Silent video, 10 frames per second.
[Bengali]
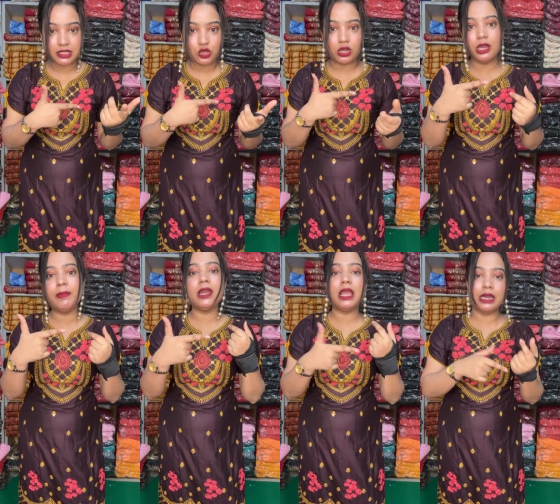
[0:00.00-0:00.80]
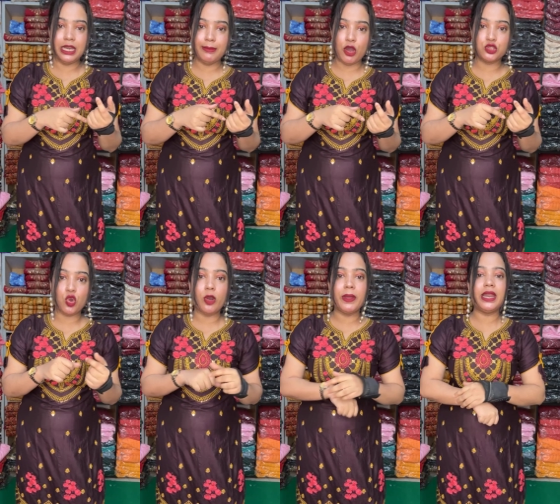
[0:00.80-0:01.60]
স্ক্রিনশট নেবেন এন্ড
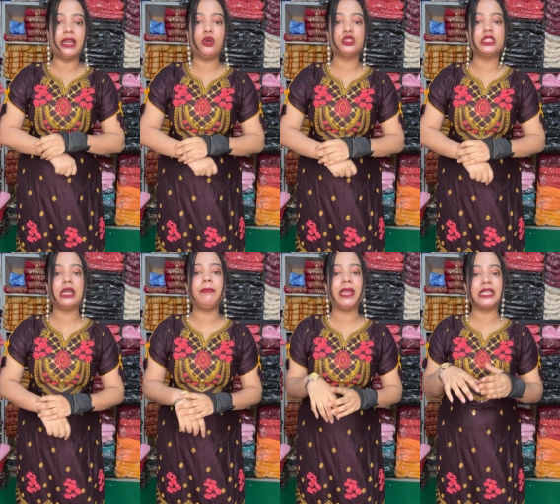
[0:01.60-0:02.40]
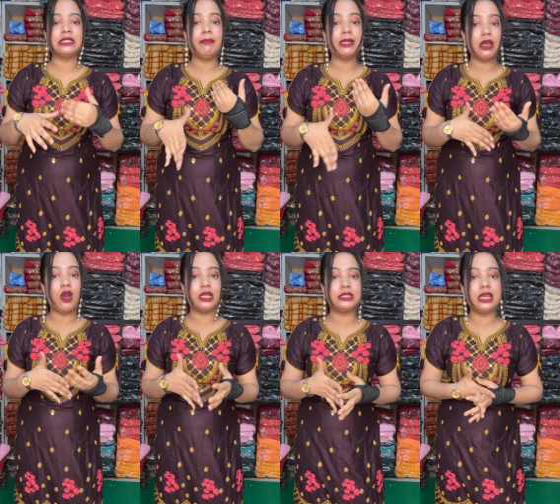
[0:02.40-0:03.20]
ইনবক্স করবেন এন্ড হচ্ছে বিকাশ নাম্বার
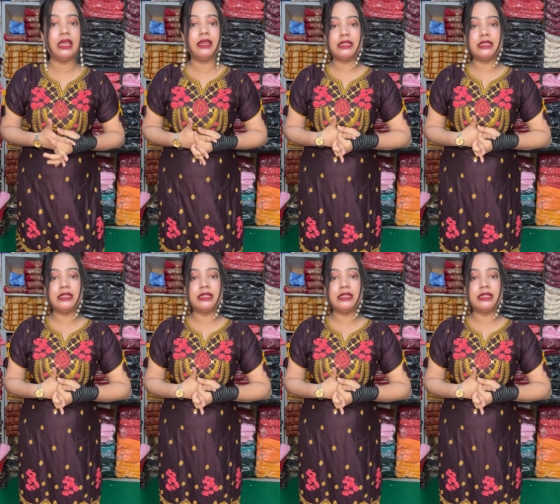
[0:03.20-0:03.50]
দেওয়া আছে